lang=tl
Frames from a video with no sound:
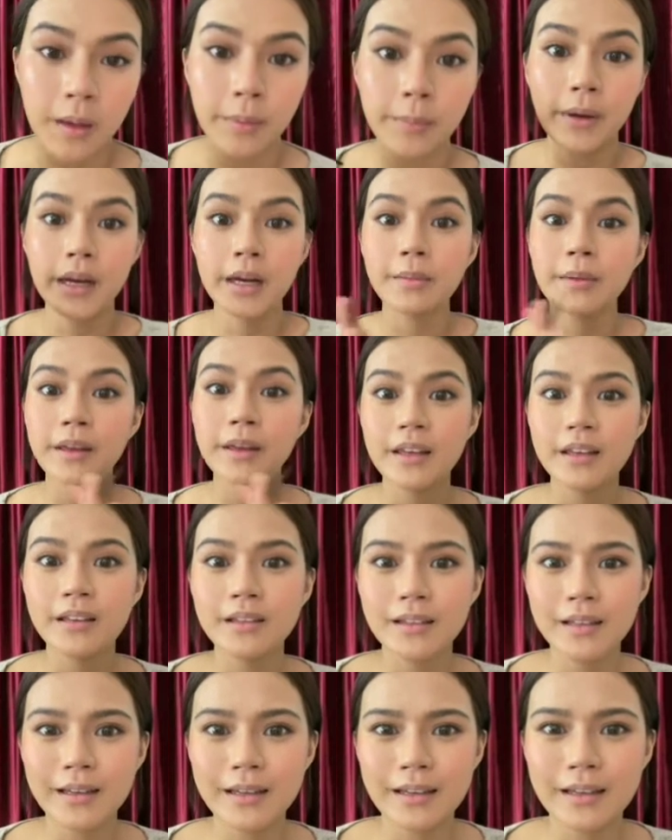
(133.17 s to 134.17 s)
Para may
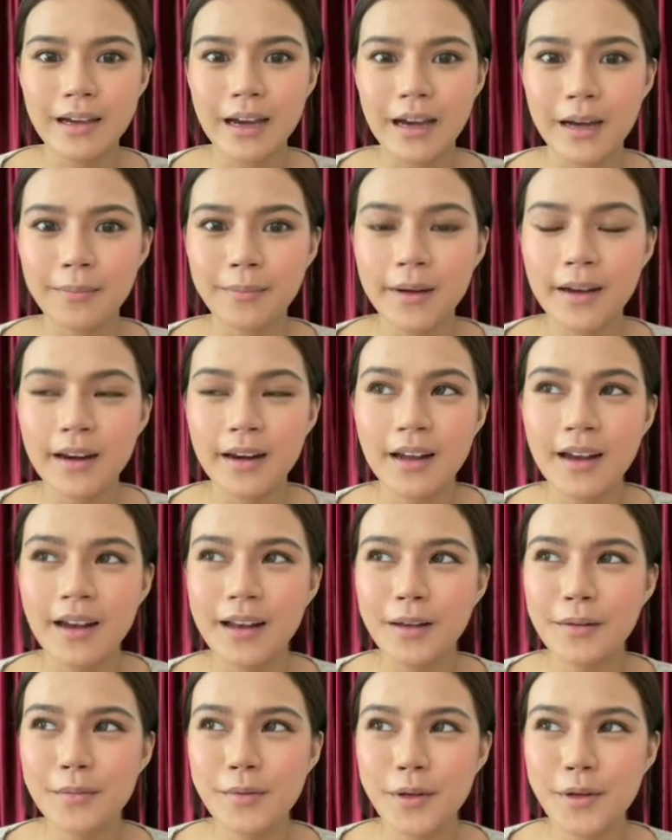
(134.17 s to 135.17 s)
intriga. Para
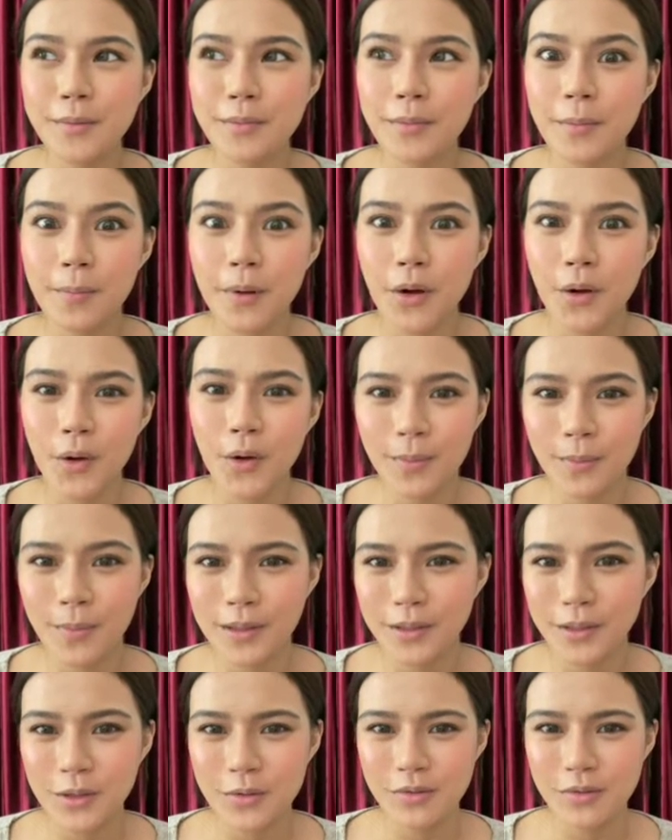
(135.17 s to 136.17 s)
alam mo yung
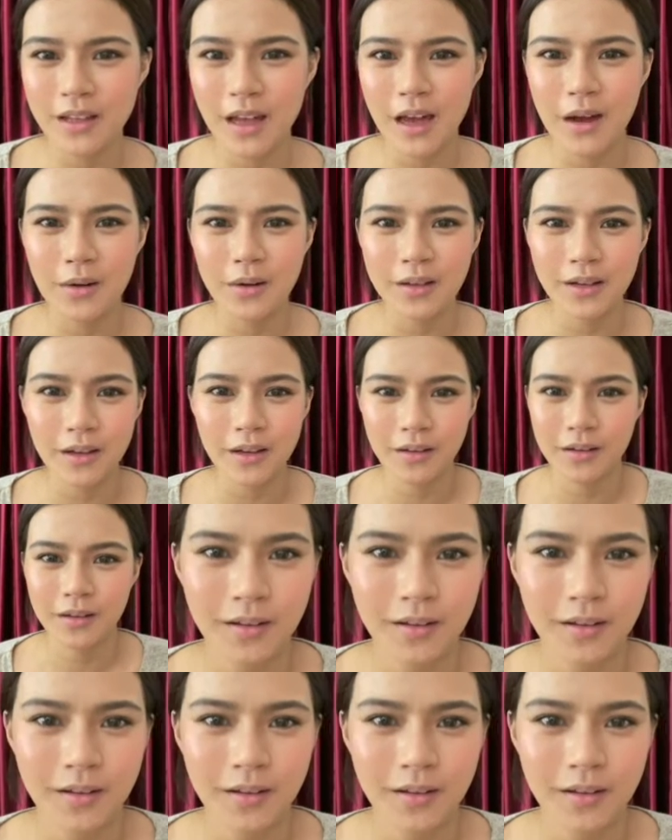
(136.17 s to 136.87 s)
mapakomment yung tao na,